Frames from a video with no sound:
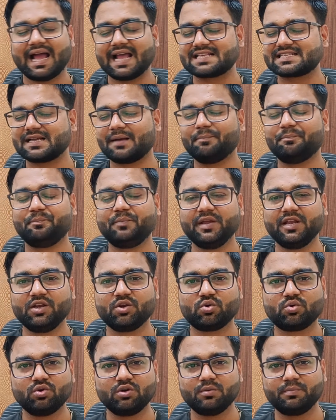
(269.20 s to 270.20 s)
ऐसा
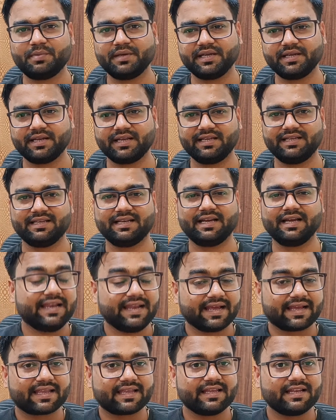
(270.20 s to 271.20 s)
बिल्कुल भी नहीं है
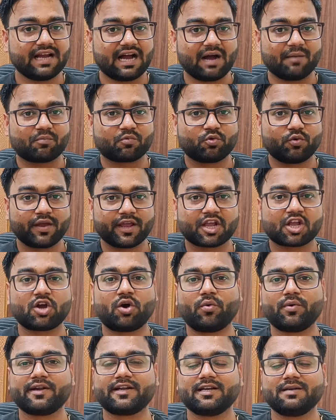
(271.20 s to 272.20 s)
लेकिन आपको
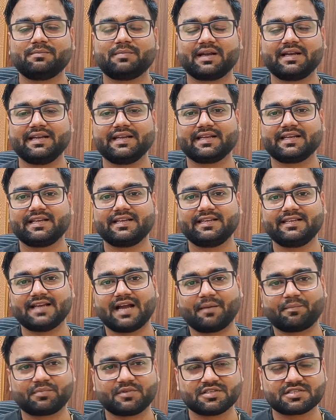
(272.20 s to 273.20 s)
अकाउंटेंट बनने के लिए
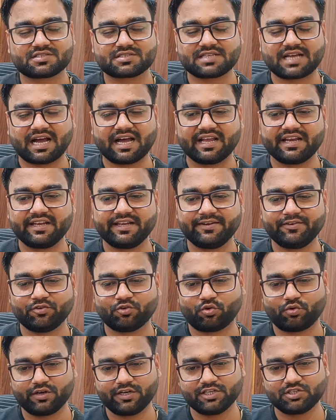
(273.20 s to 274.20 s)
आपकी सारी
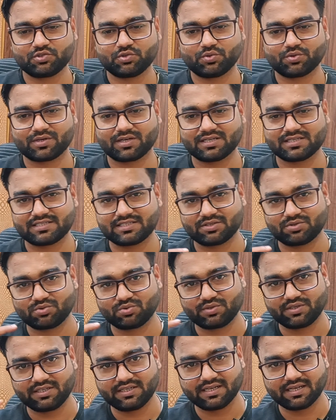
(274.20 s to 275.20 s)
नॉलेज होना
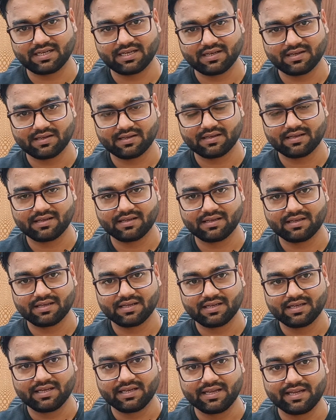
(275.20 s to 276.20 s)
ज़रूरी है
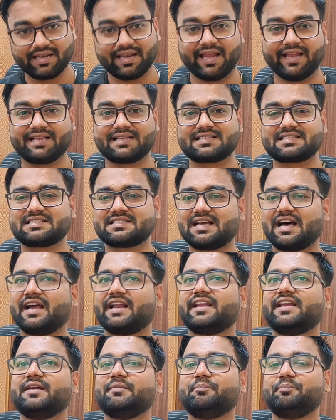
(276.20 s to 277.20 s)
लाइक like,
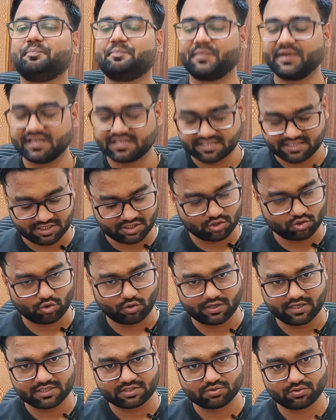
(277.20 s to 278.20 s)
सारे बेसिक
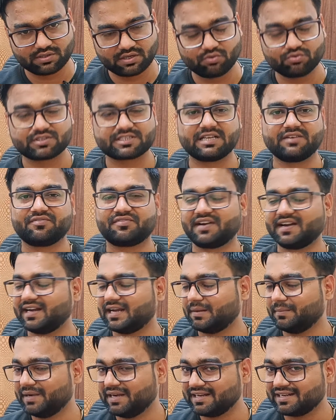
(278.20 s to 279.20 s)
नॉलेज होना उसके
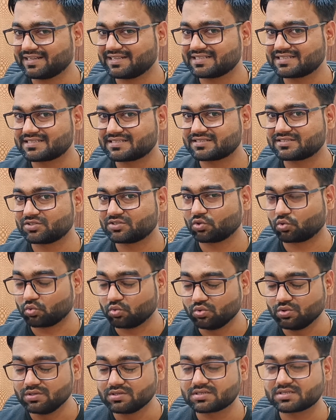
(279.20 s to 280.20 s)
फंडामेंटल्स
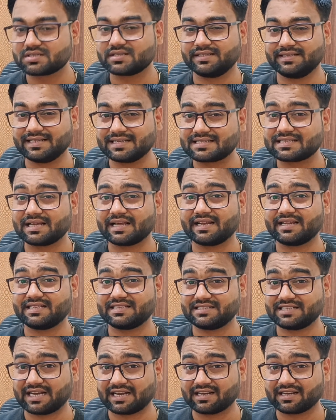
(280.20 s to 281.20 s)
रूल्स ये सारे
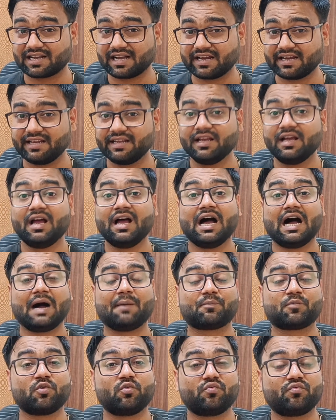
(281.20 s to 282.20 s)
जानकारी
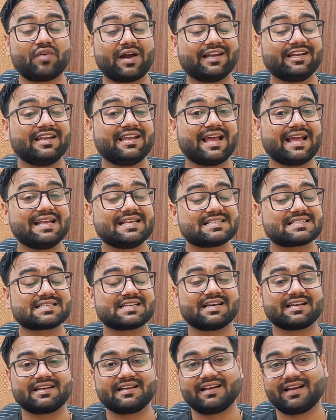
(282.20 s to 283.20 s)
आपको फाइनलाइज
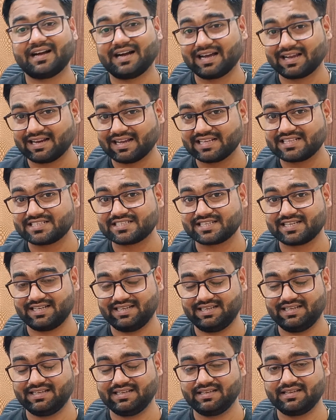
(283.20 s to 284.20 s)
करना आना
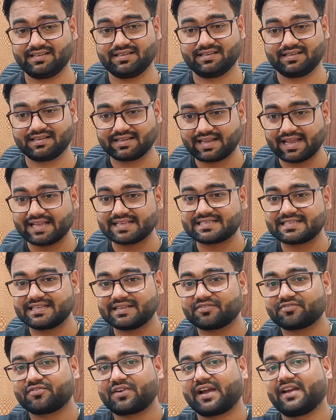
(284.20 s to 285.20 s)
चाहिए
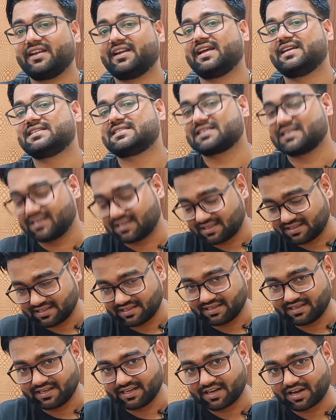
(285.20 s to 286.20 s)
कैसे फाइनलाइज
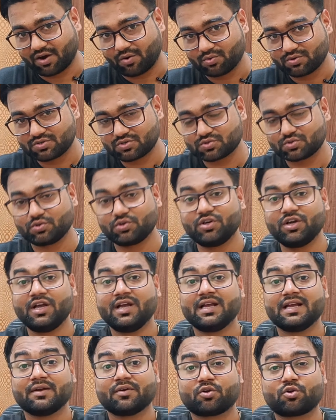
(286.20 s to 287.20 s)
करते हैं अकाउंट्स को
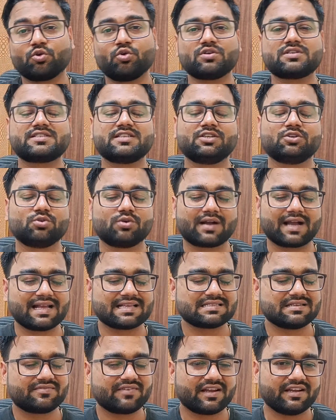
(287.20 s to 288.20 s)
क्लोजिंग को
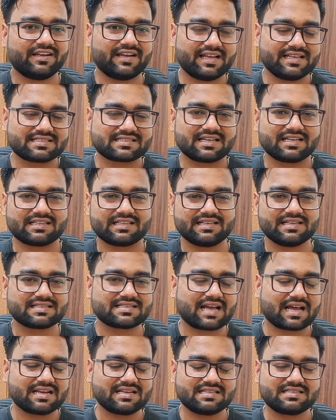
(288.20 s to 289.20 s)
कैसे फाइनलाइज करते हैं ये
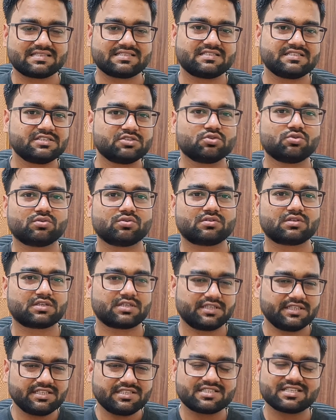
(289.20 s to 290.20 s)
सारी चीज़ों
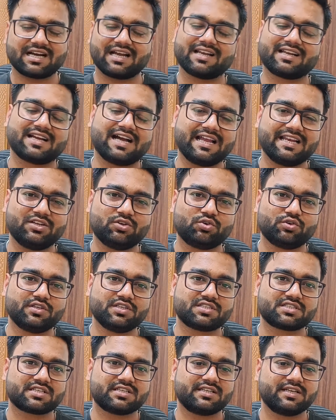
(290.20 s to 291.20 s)
की जानकारी
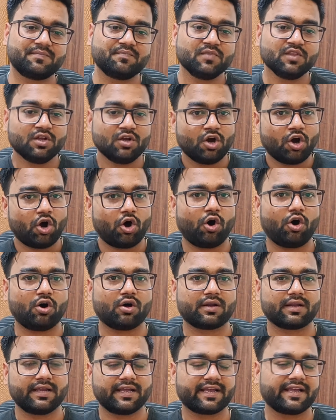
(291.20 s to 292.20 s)
होनी चाहिए
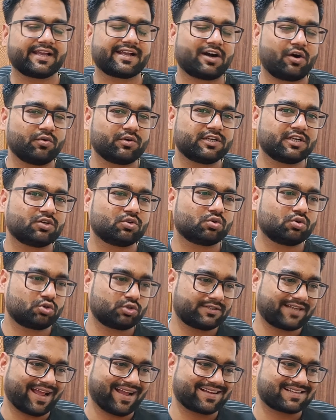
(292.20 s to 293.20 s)
और एक अकाउंटेंट को
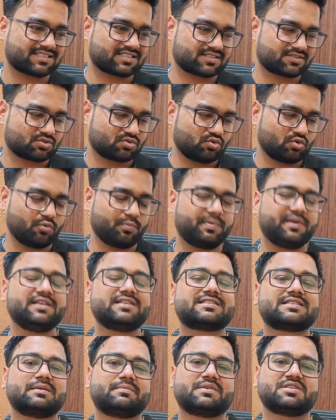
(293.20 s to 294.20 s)
टैक्स को
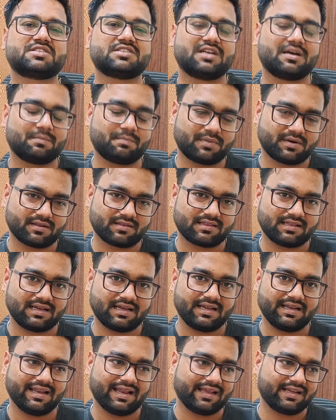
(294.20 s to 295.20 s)
भी समझना पड़ता
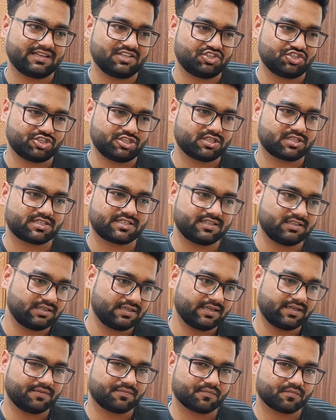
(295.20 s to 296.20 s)
है लाइक जीएसटी
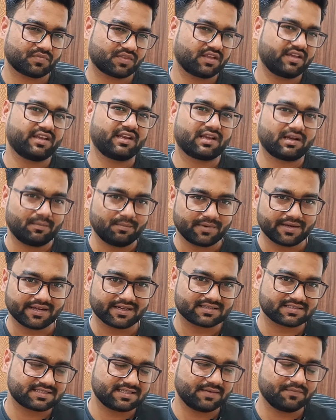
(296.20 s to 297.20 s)
है इनकम
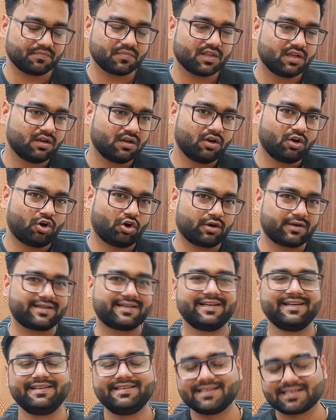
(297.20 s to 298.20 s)
टैक्स है और
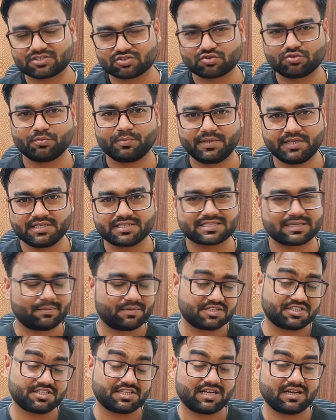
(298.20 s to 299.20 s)
टीडीएस को भी
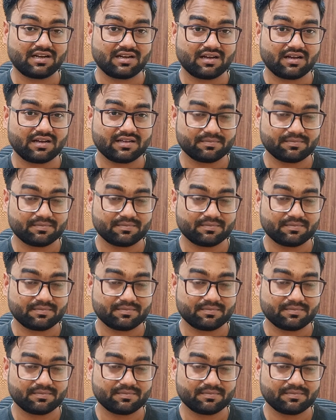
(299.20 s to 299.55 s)
समझना